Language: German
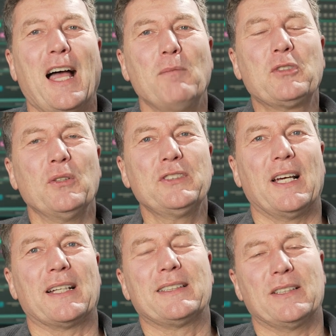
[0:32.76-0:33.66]
Am
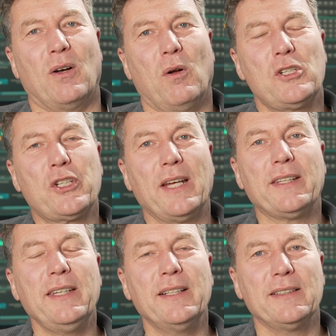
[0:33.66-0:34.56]
Sonntag Holstein
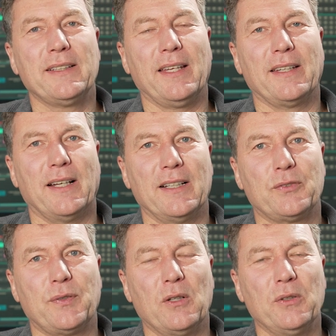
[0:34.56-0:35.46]
Kiel gegen den
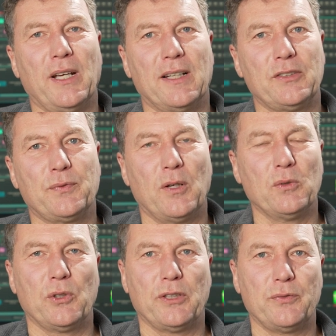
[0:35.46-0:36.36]
HSV, der HSV
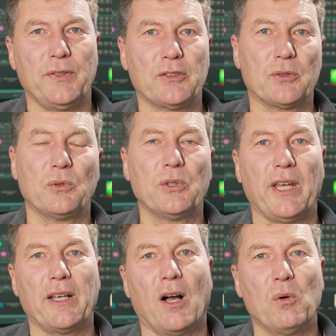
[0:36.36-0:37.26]
durch das 4 zu 0
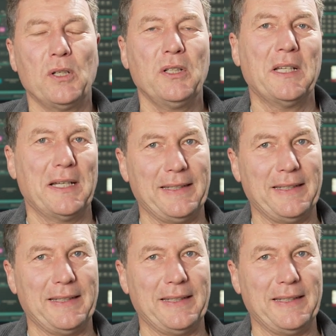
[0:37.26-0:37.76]
gegen Aue.